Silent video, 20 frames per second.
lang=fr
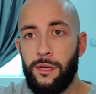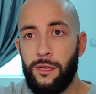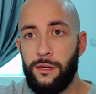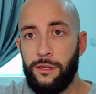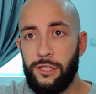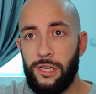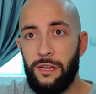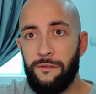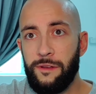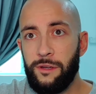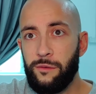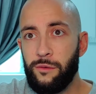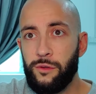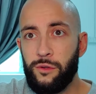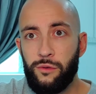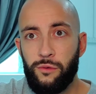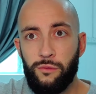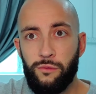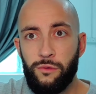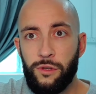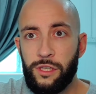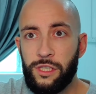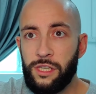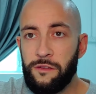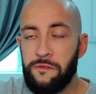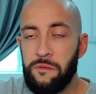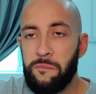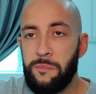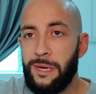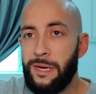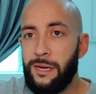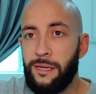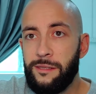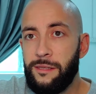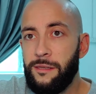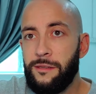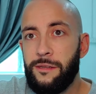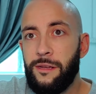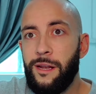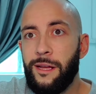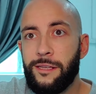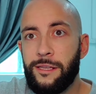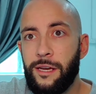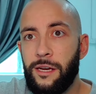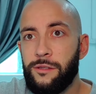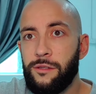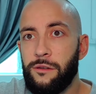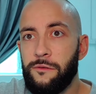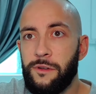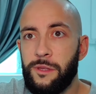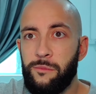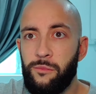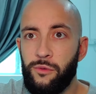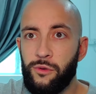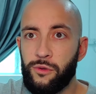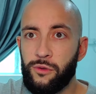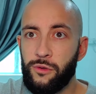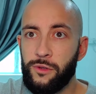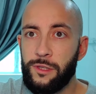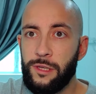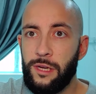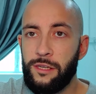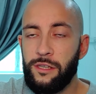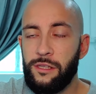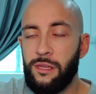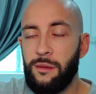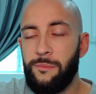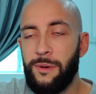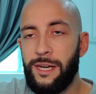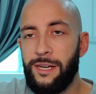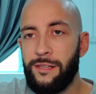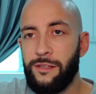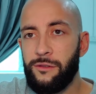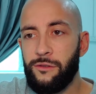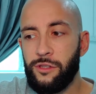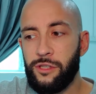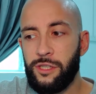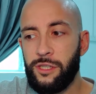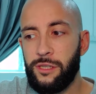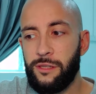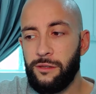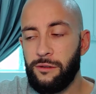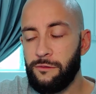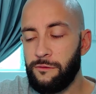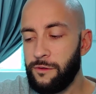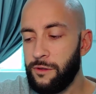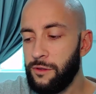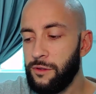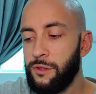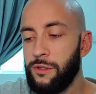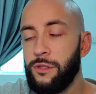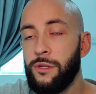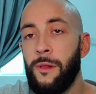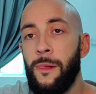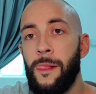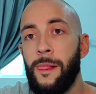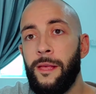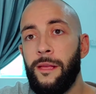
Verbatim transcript: Euh, je l'avais reçue et j'avais pas testé la carte en fait plus que ça, j'étais pas à l'étranger, j'étais en France.